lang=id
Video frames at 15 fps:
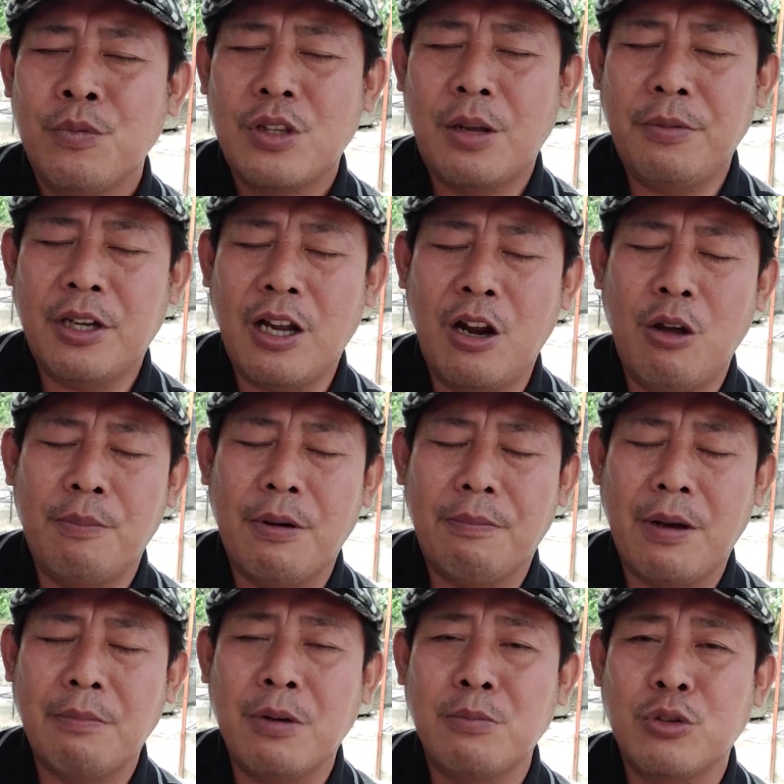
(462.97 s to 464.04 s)
Tapi kalau
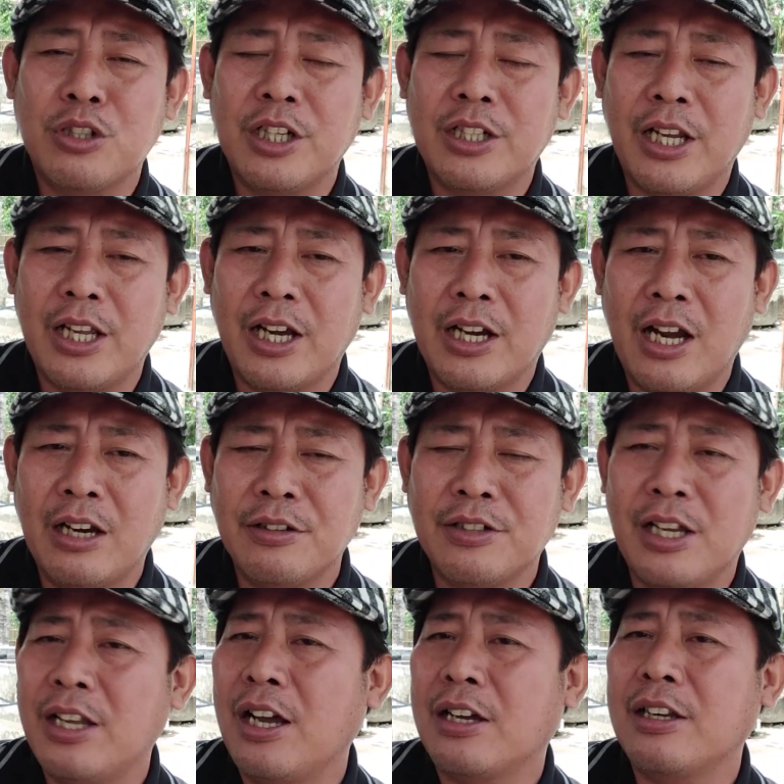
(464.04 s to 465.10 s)
bapak membudidayakan,
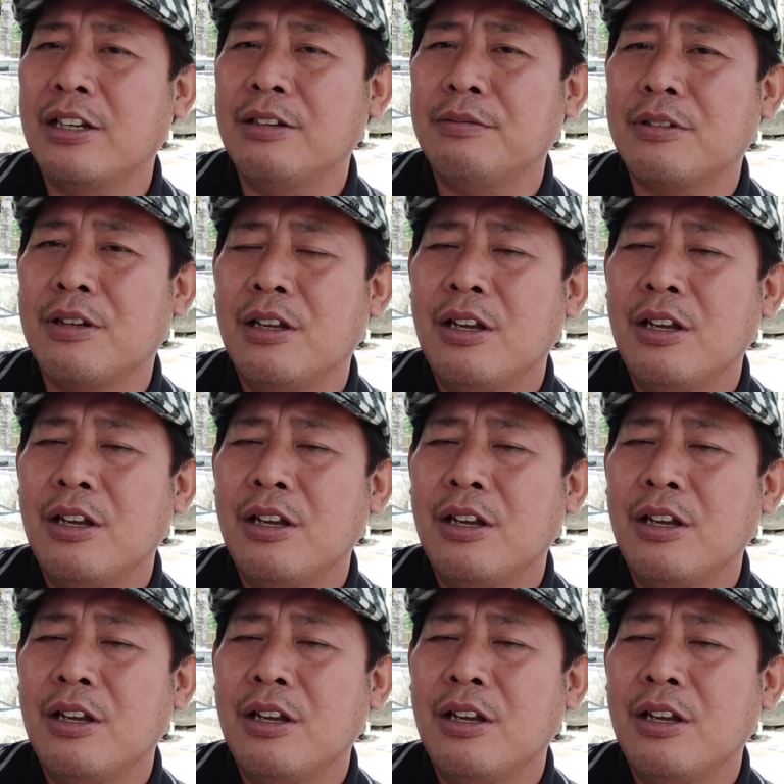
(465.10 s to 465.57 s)
saya yakin